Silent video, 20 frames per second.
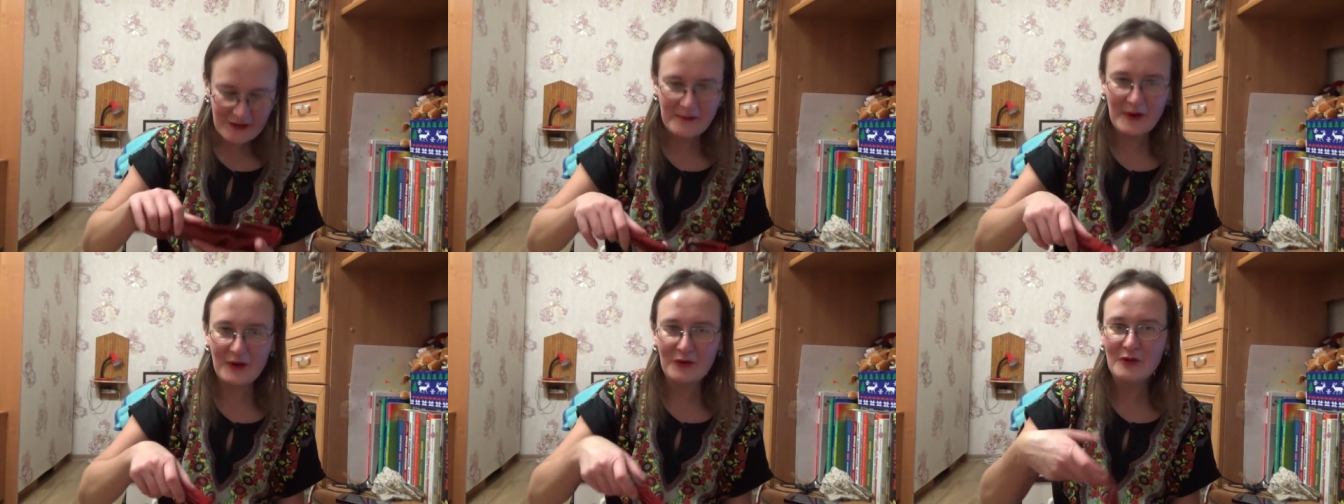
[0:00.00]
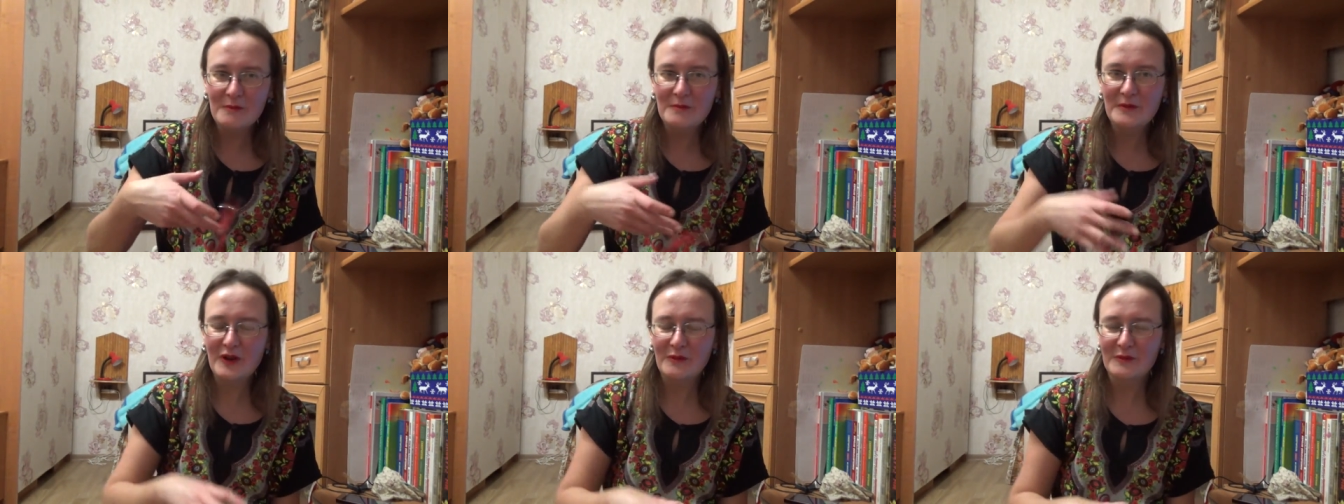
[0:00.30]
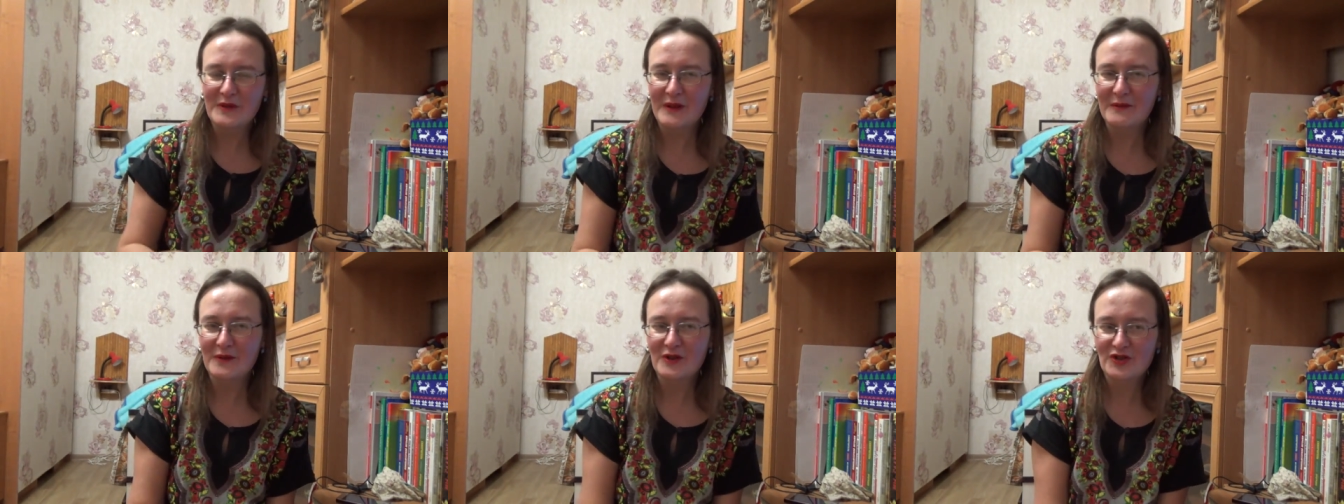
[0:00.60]
Покупка у
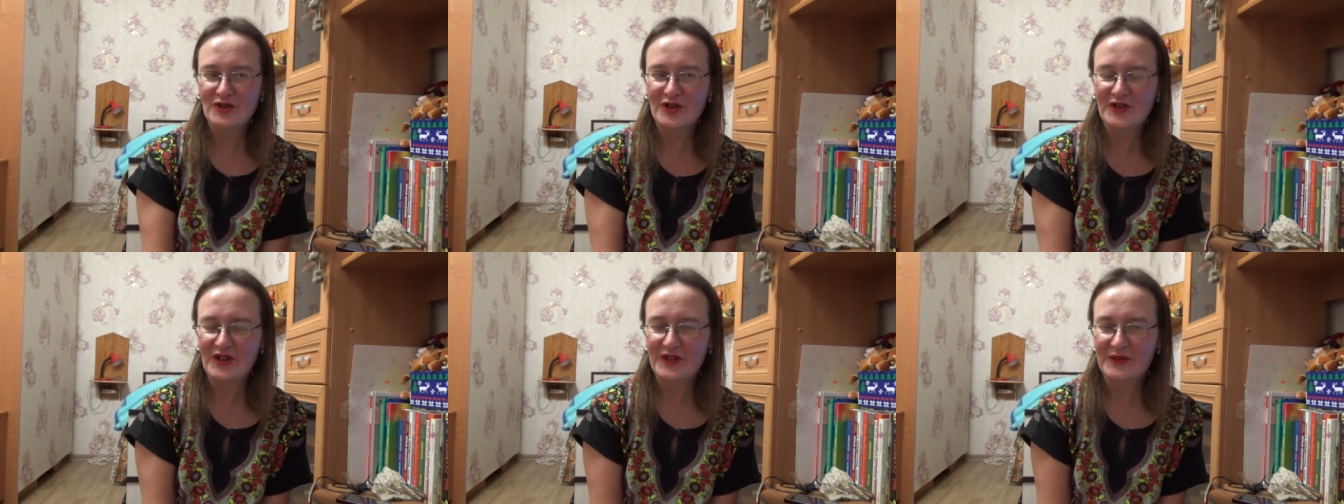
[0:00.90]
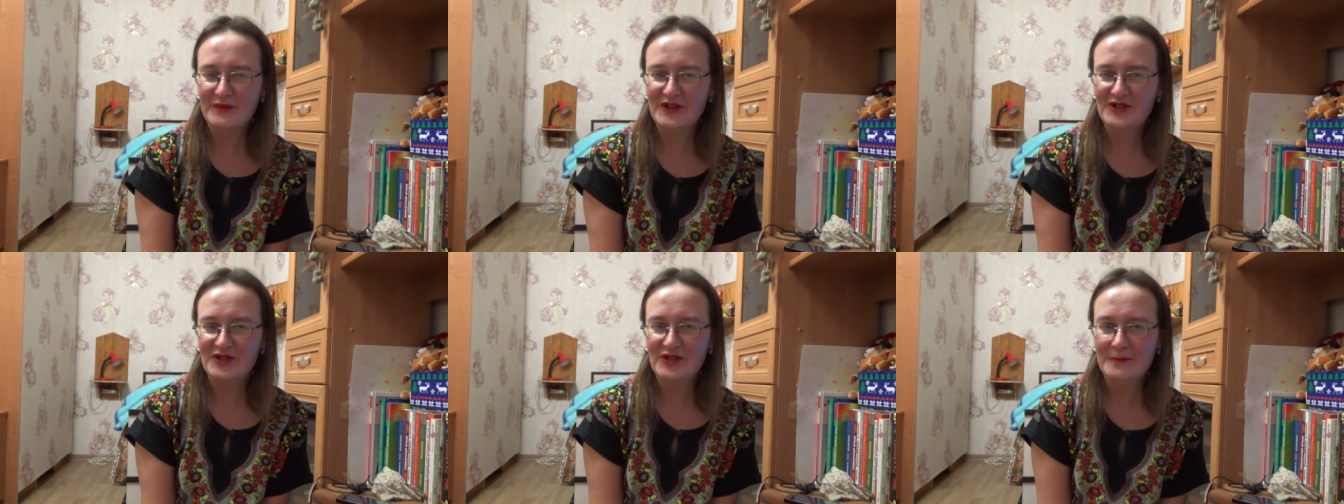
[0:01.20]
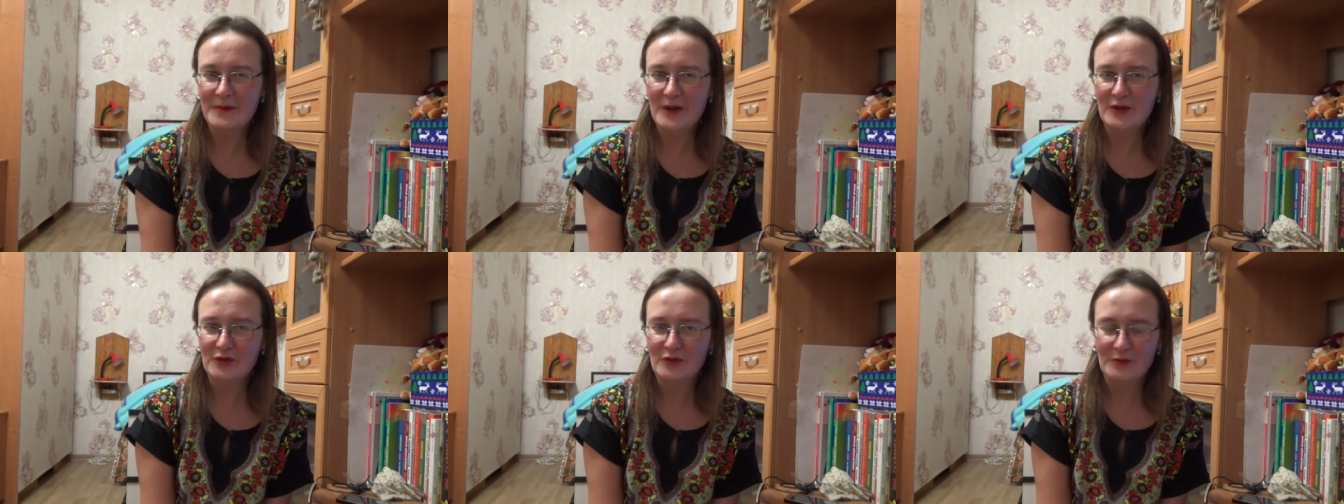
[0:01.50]
меня вышла на
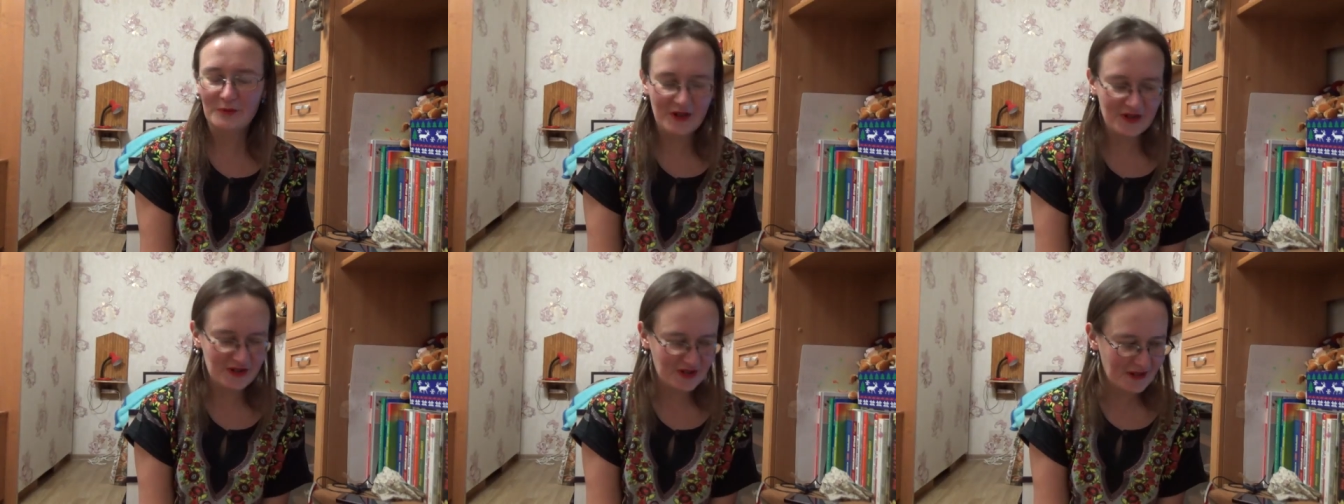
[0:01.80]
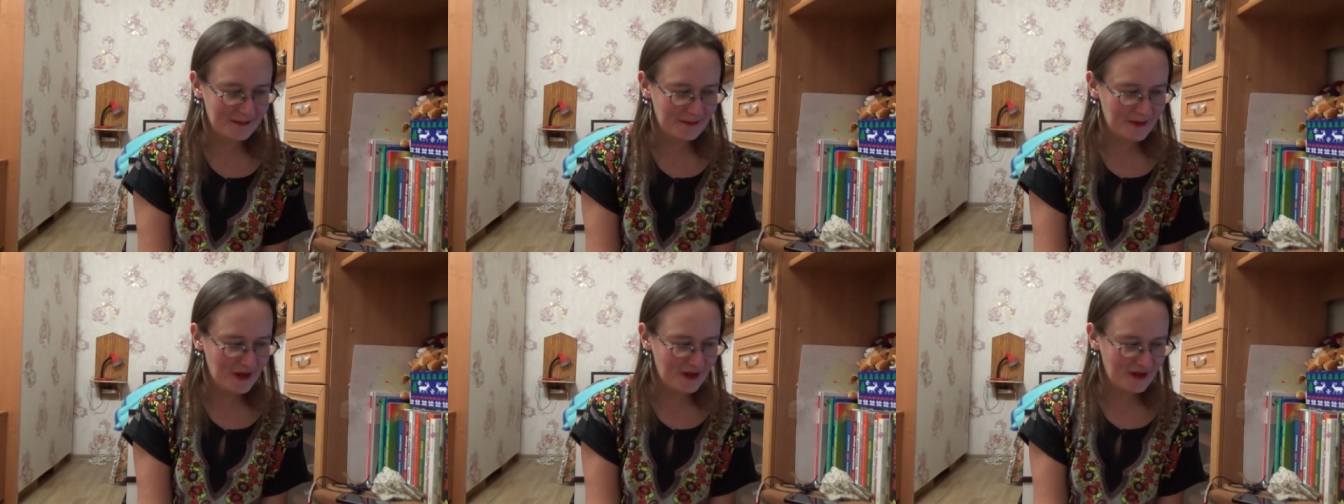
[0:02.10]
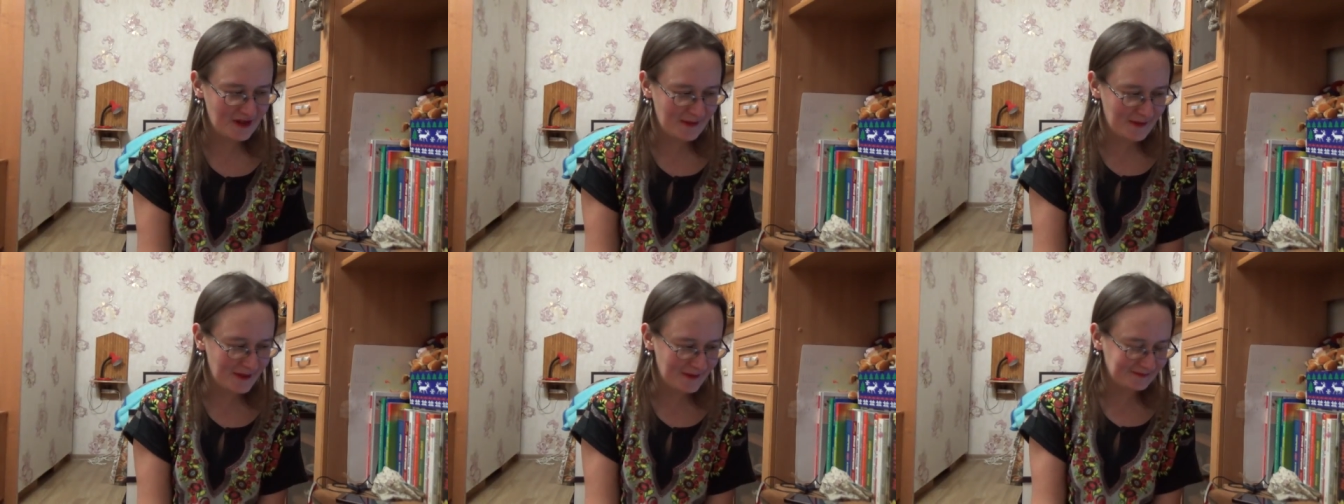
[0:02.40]
205 рублей с
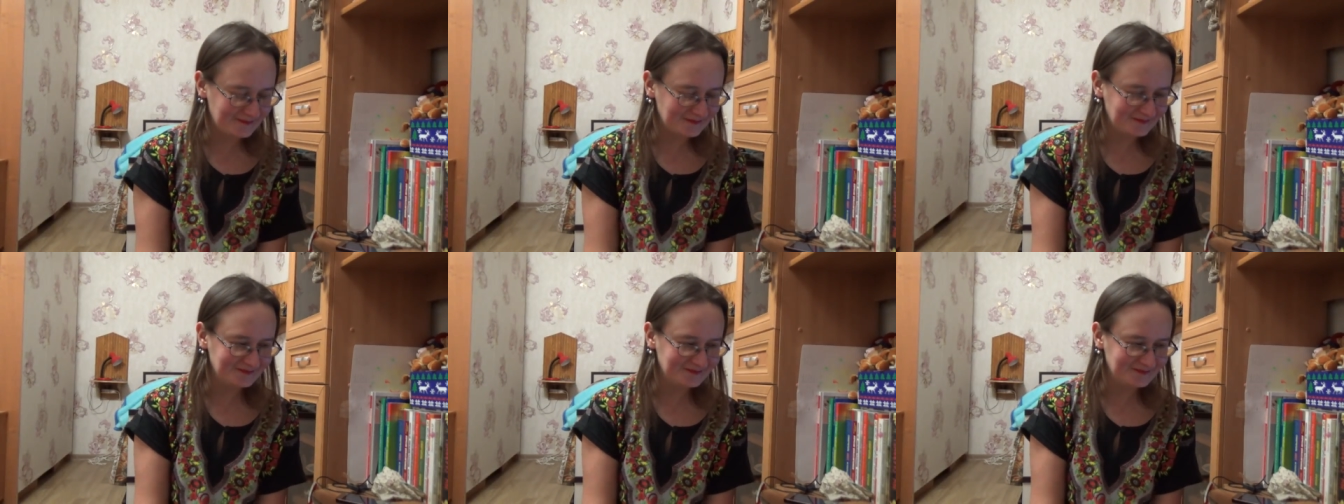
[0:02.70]
копейками.